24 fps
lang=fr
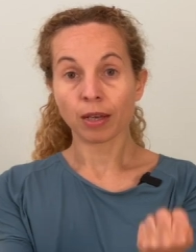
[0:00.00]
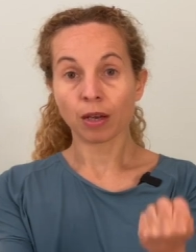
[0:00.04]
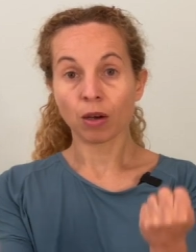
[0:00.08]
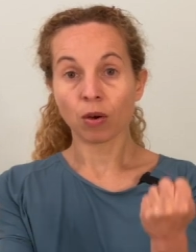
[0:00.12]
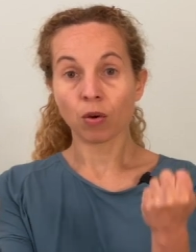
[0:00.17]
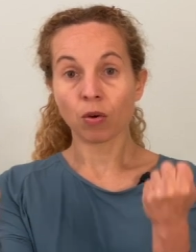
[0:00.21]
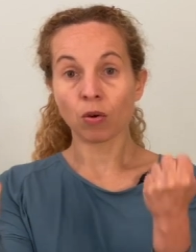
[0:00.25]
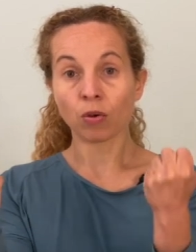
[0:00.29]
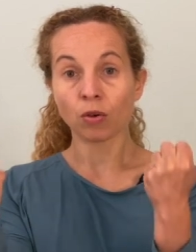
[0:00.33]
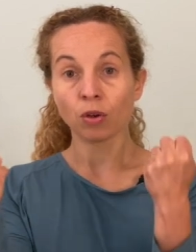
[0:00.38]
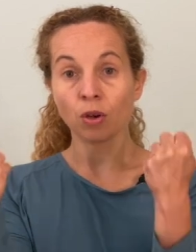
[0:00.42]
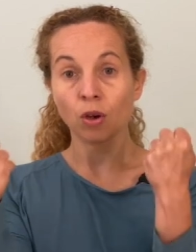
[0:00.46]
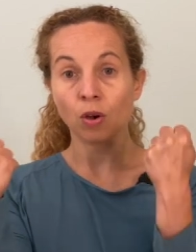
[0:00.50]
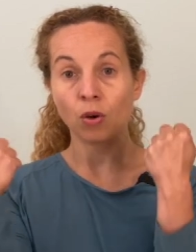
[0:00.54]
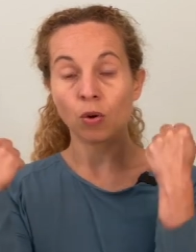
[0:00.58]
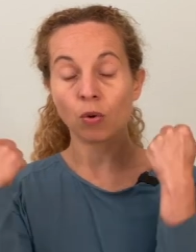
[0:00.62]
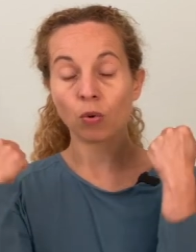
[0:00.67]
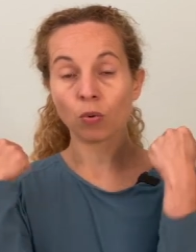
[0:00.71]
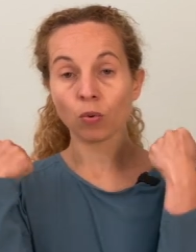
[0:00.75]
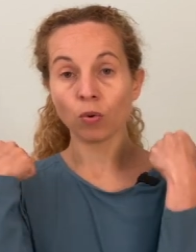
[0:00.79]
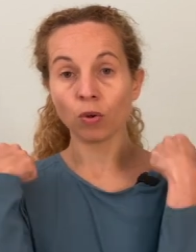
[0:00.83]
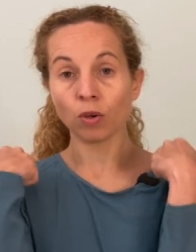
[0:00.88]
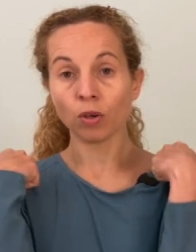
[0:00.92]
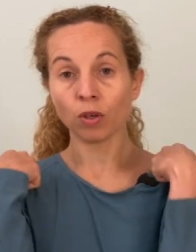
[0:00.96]
On
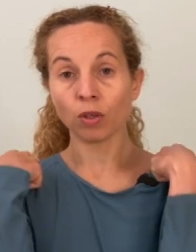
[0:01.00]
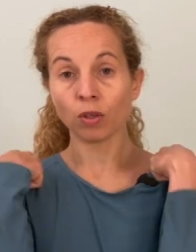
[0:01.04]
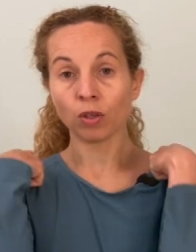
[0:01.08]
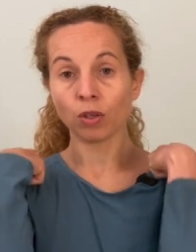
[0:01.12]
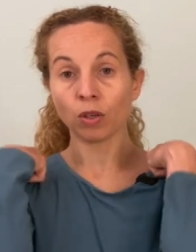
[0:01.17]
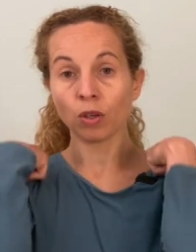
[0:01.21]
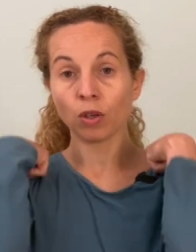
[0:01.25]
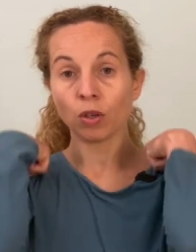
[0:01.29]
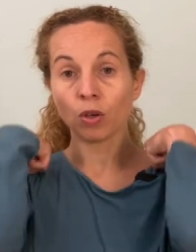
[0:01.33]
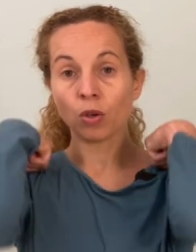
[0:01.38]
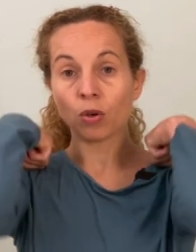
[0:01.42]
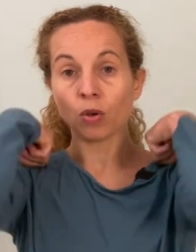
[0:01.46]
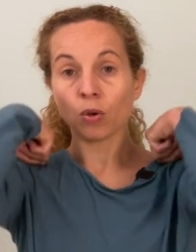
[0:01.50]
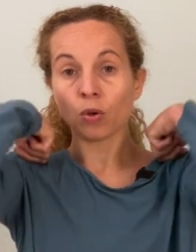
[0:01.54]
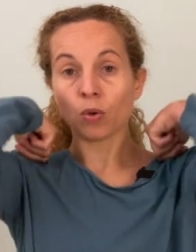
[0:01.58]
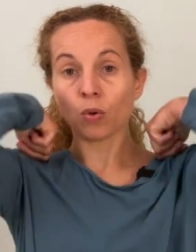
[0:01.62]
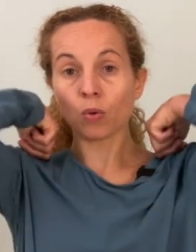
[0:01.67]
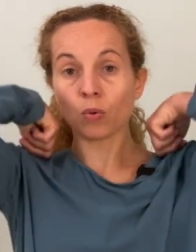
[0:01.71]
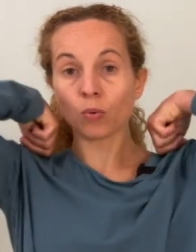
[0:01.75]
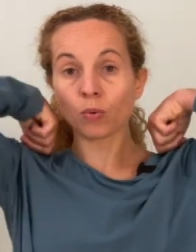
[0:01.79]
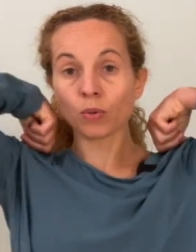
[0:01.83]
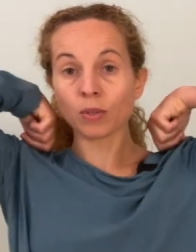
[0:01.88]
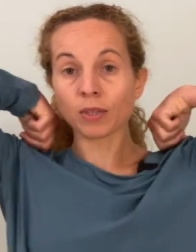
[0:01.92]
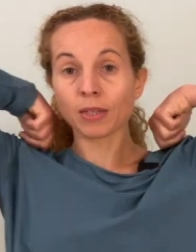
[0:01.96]
enroule,
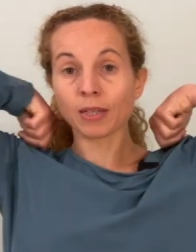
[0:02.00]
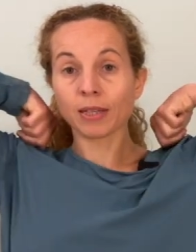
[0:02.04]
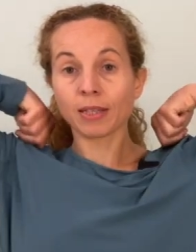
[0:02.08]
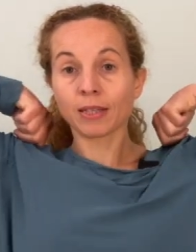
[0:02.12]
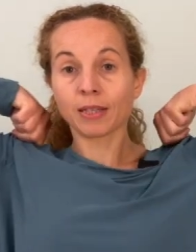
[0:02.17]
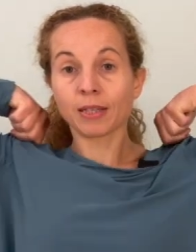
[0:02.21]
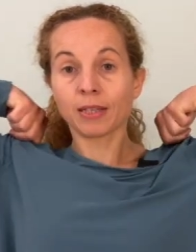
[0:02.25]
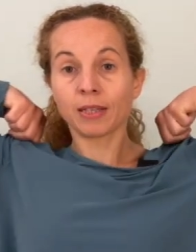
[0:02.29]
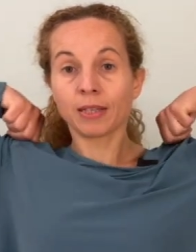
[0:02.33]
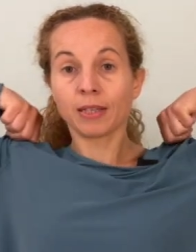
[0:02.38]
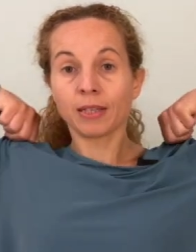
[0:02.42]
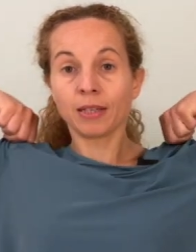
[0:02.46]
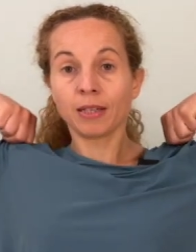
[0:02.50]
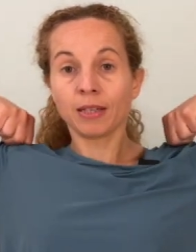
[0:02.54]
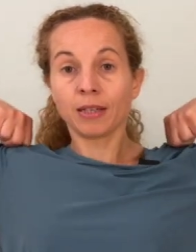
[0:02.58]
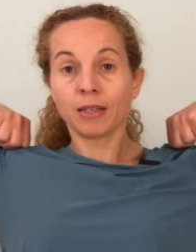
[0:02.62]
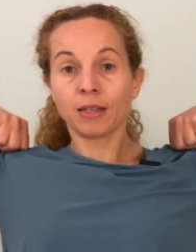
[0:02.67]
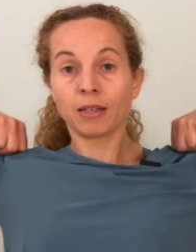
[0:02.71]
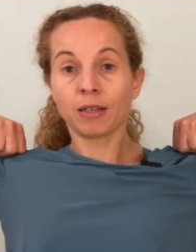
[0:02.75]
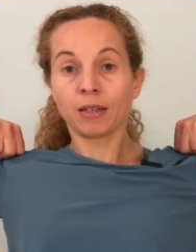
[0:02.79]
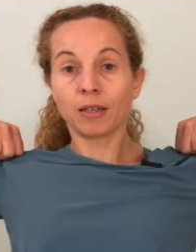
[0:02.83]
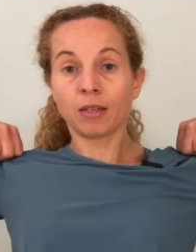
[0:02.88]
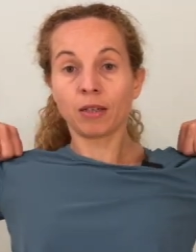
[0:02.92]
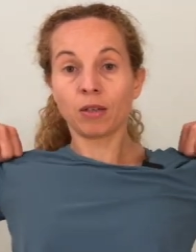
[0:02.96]
on
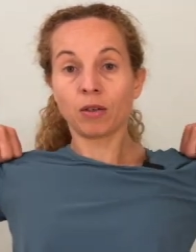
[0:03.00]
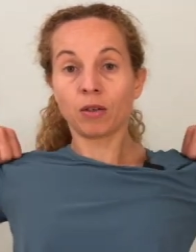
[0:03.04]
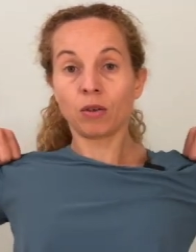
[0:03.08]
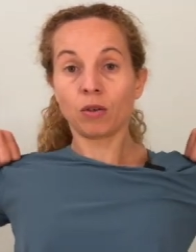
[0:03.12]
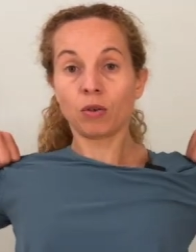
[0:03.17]
s'étire,